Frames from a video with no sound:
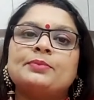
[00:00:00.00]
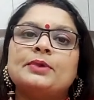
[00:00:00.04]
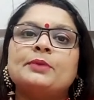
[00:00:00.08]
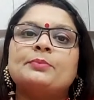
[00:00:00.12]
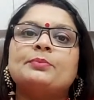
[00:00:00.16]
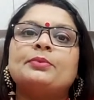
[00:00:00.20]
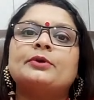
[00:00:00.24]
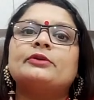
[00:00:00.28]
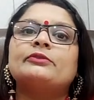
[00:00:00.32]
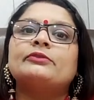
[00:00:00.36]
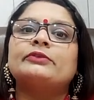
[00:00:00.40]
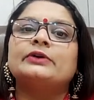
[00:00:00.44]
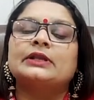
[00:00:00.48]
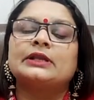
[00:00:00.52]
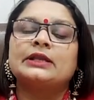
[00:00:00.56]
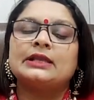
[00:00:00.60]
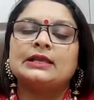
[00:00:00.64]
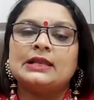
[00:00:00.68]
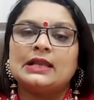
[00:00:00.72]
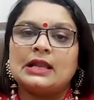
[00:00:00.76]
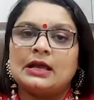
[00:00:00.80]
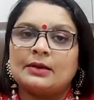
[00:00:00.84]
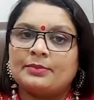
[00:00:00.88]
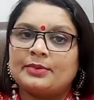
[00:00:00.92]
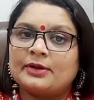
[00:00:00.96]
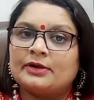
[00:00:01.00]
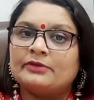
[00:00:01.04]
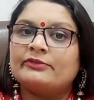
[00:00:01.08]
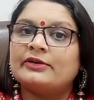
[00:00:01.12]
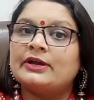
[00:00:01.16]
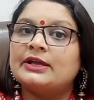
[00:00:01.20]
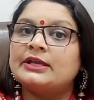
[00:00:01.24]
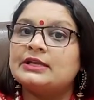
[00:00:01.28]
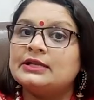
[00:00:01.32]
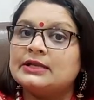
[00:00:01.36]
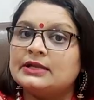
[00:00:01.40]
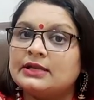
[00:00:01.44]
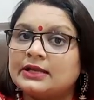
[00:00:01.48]
पेपर वर्क की
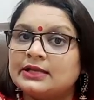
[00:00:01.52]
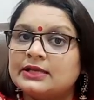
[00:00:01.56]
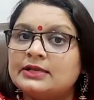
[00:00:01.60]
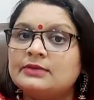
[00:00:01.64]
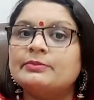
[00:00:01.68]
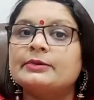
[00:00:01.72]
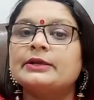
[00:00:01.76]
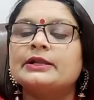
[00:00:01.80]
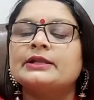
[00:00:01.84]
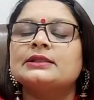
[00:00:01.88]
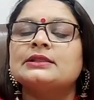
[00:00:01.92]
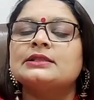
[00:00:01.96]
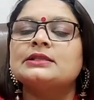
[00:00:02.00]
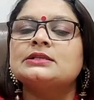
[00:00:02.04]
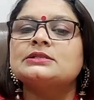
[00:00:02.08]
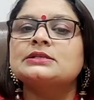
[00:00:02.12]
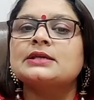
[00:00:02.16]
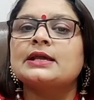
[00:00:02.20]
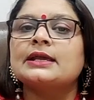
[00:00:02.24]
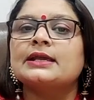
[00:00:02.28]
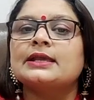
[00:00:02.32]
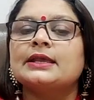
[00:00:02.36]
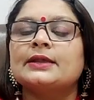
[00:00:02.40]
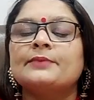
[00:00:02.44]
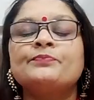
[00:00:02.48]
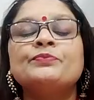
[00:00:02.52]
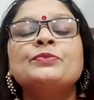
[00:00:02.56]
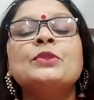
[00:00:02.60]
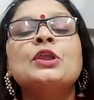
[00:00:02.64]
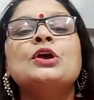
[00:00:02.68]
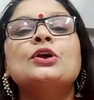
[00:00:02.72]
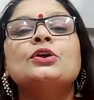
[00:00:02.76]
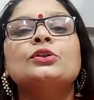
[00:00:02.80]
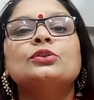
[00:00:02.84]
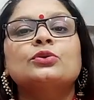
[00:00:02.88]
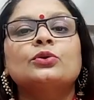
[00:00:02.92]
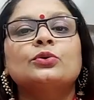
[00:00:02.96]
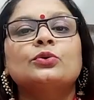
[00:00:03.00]
लापरवाही नहीं बरतनी चाहिए
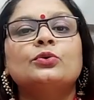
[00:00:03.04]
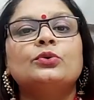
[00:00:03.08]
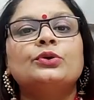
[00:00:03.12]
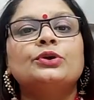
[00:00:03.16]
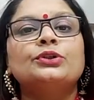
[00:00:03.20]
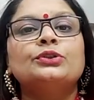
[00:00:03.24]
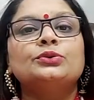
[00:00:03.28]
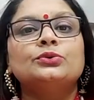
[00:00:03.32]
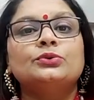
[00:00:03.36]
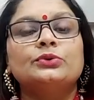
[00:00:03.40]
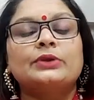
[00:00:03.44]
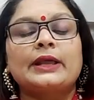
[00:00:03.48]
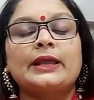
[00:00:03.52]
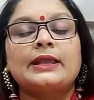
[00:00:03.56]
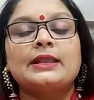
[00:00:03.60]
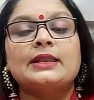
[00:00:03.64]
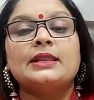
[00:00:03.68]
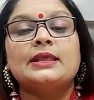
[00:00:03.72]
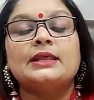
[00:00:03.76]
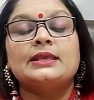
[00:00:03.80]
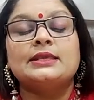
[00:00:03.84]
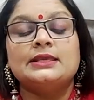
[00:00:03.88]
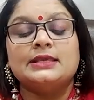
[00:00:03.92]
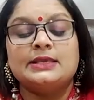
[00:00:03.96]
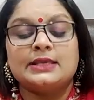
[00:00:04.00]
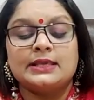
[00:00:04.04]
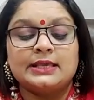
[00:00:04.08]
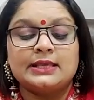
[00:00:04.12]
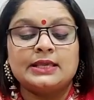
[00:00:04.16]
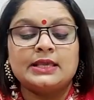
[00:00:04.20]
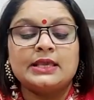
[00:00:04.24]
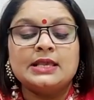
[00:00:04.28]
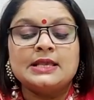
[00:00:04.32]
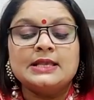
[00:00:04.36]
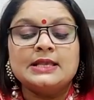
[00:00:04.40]
तो कोई दो राय नहीं है